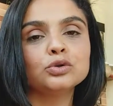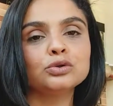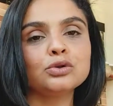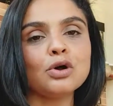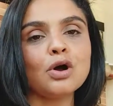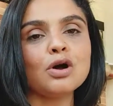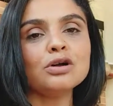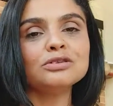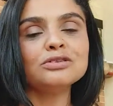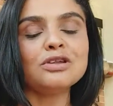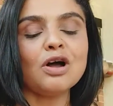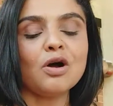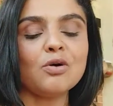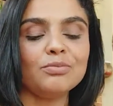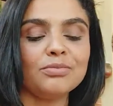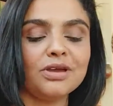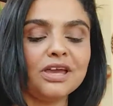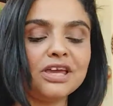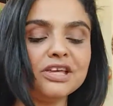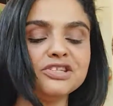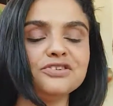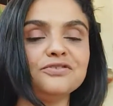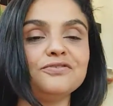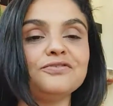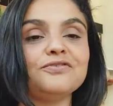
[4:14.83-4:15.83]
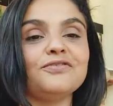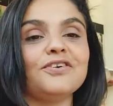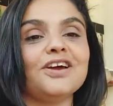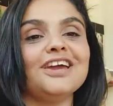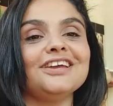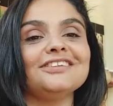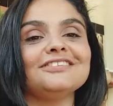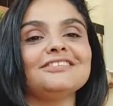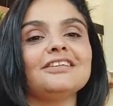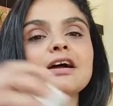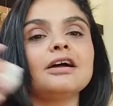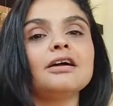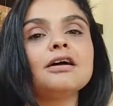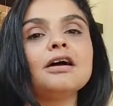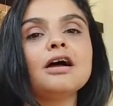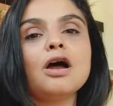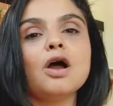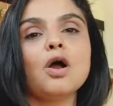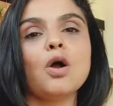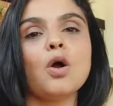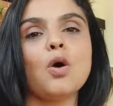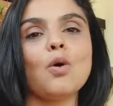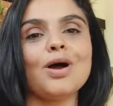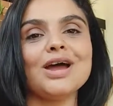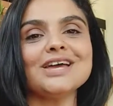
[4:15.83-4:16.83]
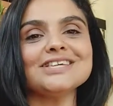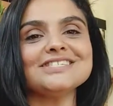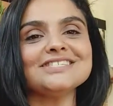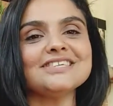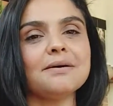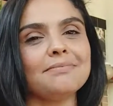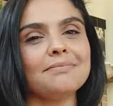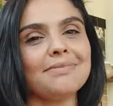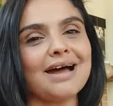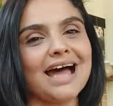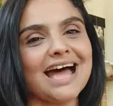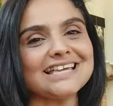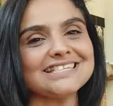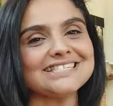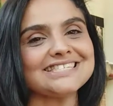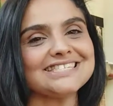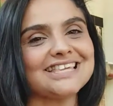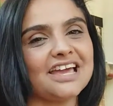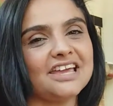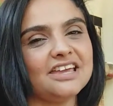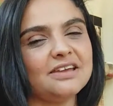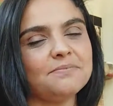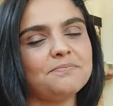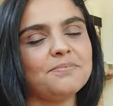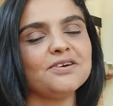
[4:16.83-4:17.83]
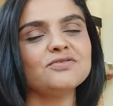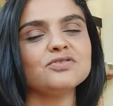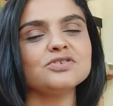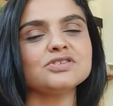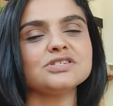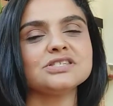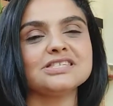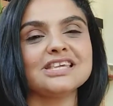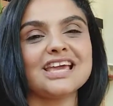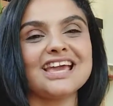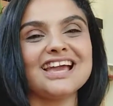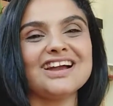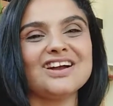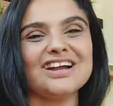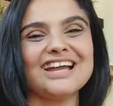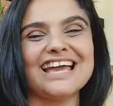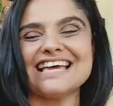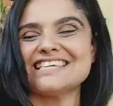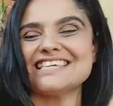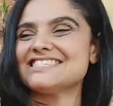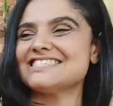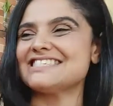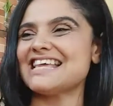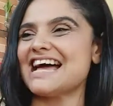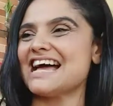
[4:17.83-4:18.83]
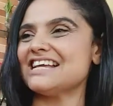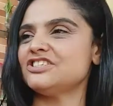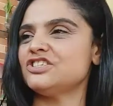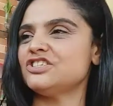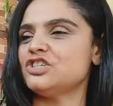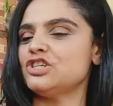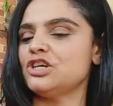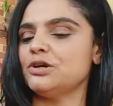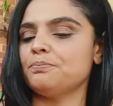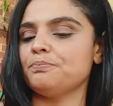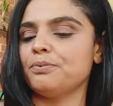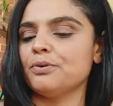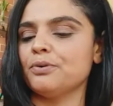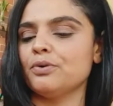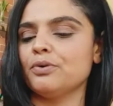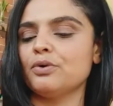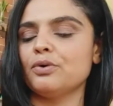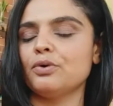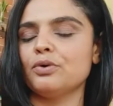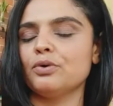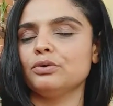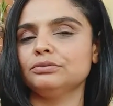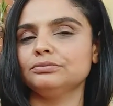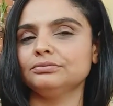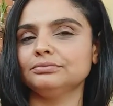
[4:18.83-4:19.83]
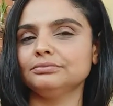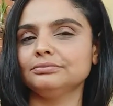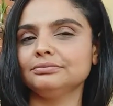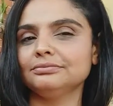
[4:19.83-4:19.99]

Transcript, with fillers: totalmente feita com essa massa aí para você gastar tipo